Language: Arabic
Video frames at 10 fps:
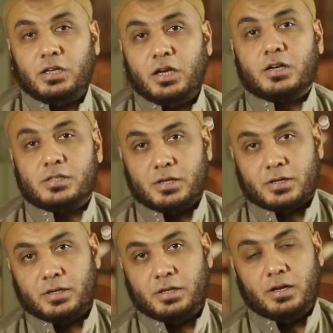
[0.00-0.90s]
يقصر
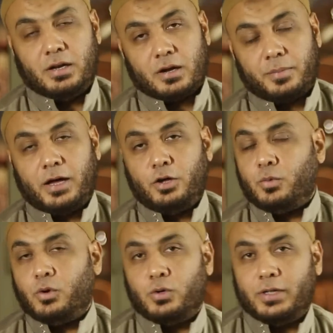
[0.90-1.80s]
الأربعة
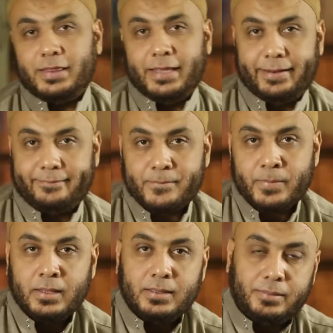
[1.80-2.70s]
يبقوا اثنين
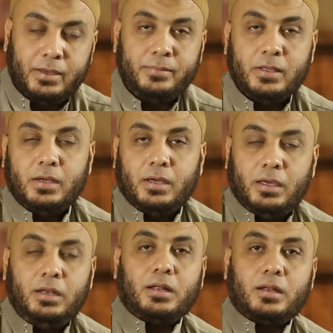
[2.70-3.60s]
تمام
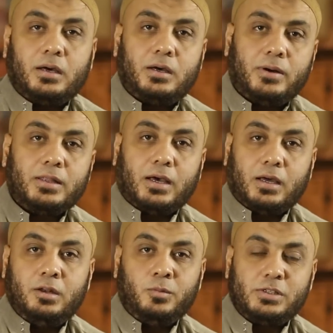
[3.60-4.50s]
إن الله وضع
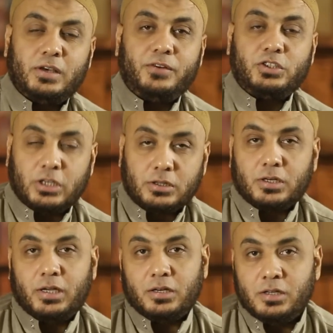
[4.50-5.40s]
عن المسافر
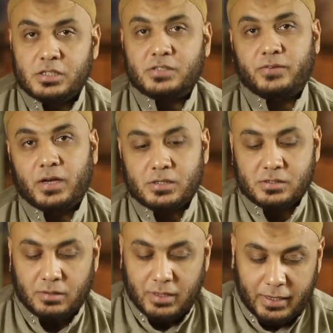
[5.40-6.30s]
شطر يعني نصف
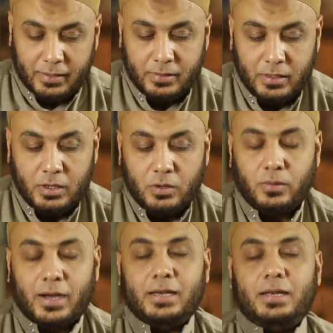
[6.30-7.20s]
الصلاة
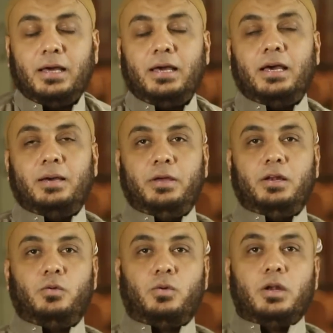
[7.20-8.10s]
وعن الحامل
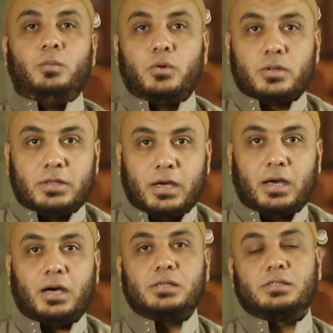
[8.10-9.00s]

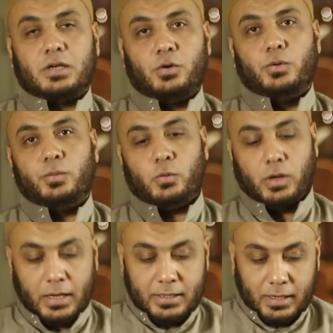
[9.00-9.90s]
والمرضع الصوم
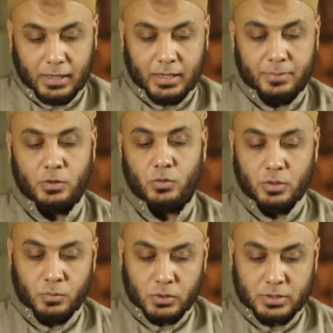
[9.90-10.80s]
وعن الحامل
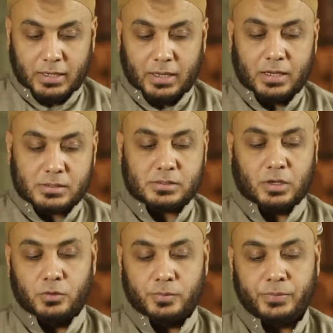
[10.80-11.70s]
والمرضع
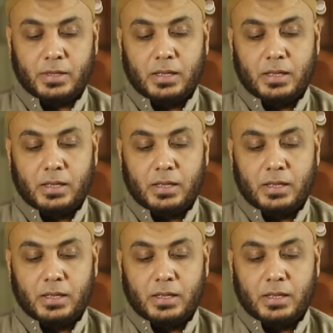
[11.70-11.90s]
الصوم